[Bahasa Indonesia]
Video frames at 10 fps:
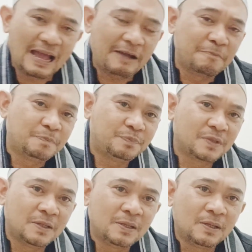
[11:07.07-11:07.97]
nah,
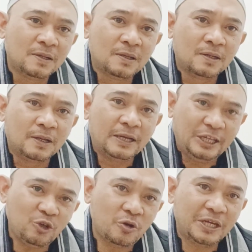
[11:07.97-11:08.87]

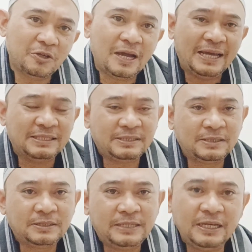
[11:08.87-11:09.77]
itu gitu
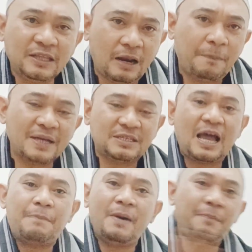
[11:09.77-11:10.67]
guys. Jadi terlepas
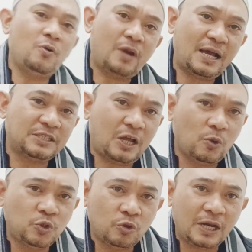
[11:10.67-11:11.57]
apapun
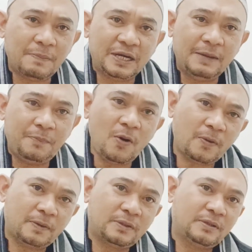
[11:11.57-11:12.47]
asal usul nama
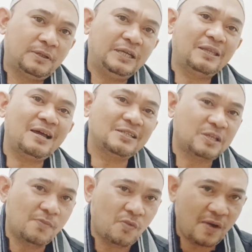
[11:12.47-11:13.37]
Depok, kita
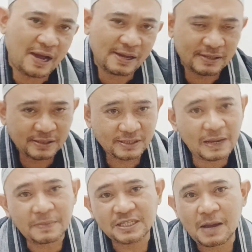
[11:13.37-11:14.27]
semua
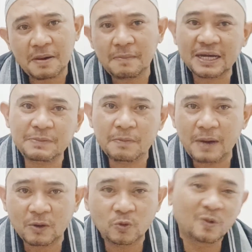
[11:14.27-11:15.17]
sama-sama mari
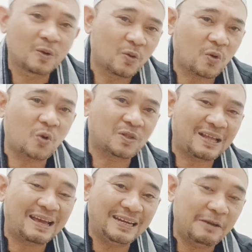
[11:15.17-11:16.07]
membangun
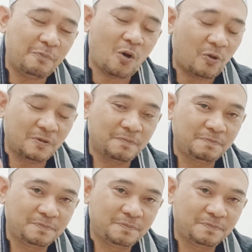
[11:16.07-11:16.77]
kota Depok.